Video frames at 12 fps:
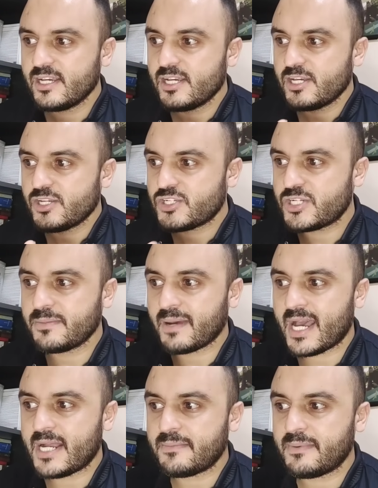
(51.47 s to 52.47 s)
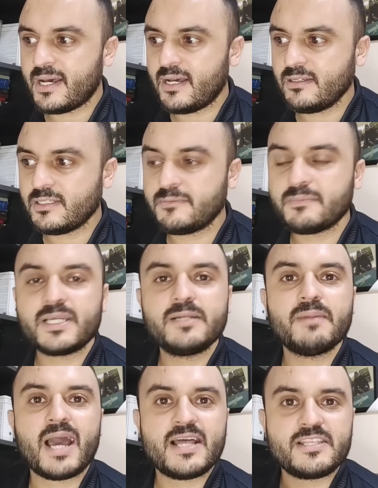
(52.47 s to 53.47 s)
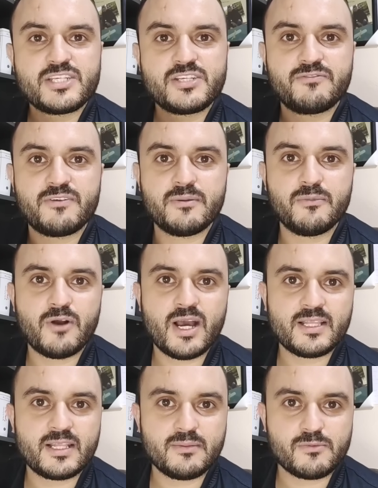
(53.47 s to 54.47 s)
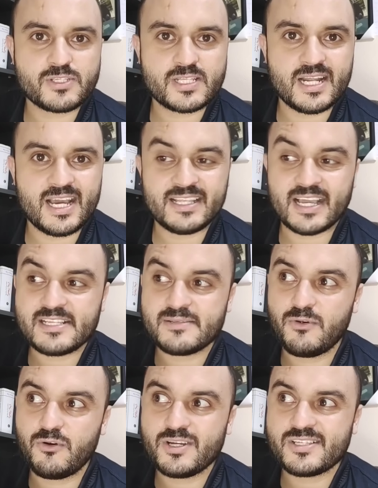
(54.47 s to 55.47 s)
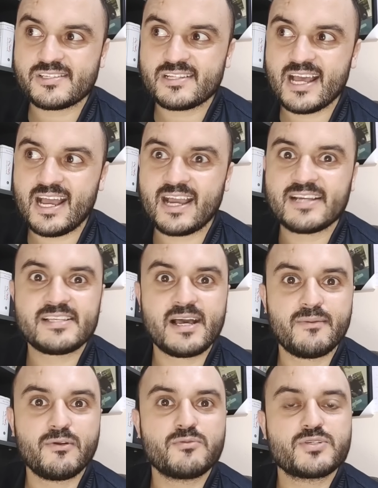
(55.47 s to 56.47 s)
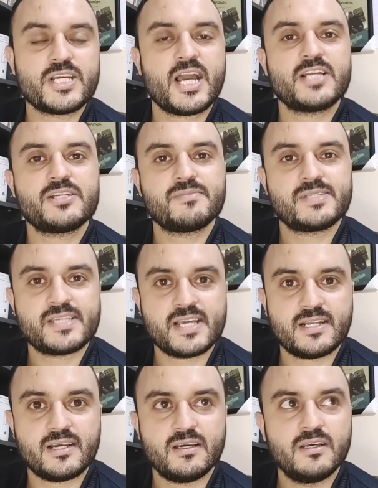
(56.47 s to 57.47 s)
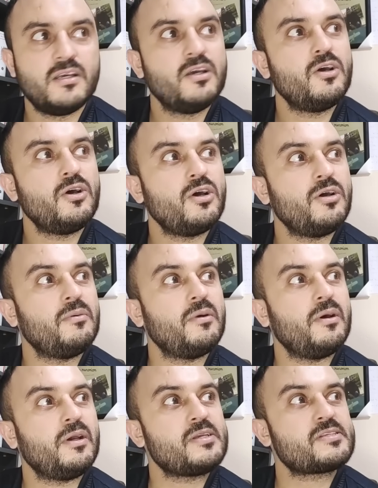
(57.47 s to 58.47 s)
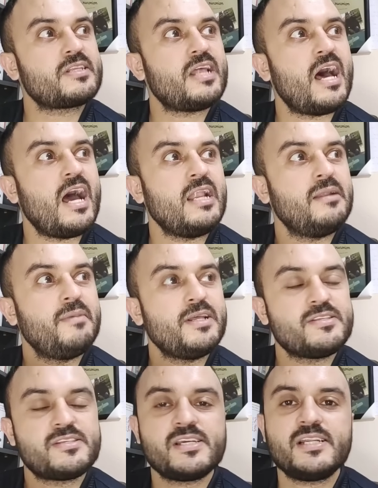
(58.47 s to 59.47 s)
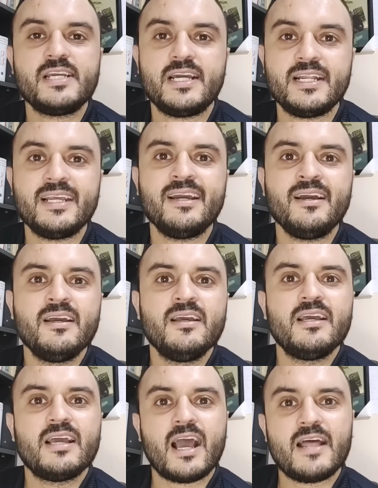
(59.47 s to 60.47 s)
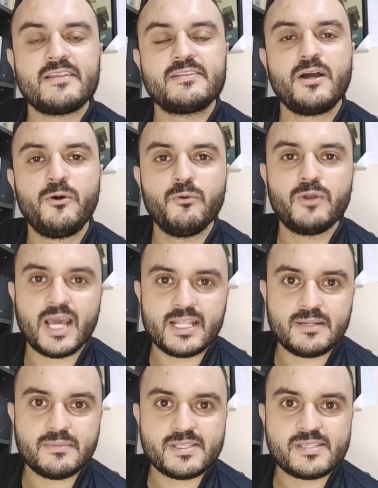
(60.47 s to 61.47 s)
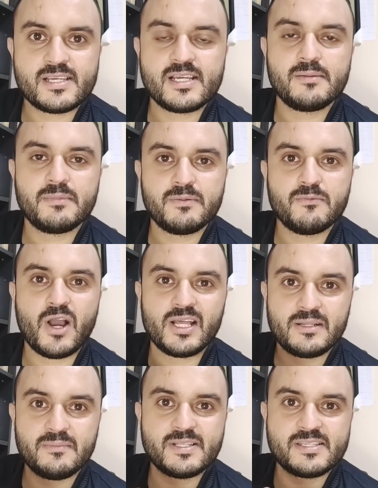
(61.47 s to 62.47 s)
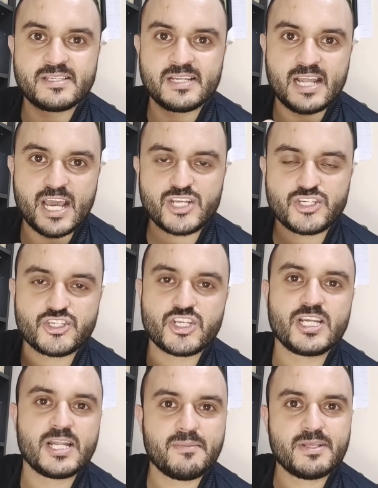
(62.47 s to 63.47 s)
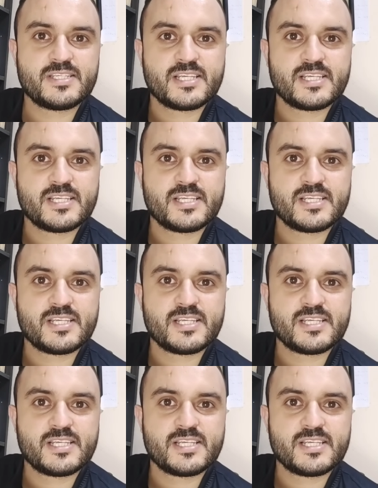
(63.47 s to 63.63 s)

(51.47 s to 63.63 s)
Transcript: شي مغاربه يمكن ما غاديش يفهموا هاد المصطلح هذا غيسمعوا اصلاح غيسحب لهم شي حاجه مزيانه أه، اصلاح المنزل يعني غادي تحول هذا المنزل من واحد المنزل هش الى منزل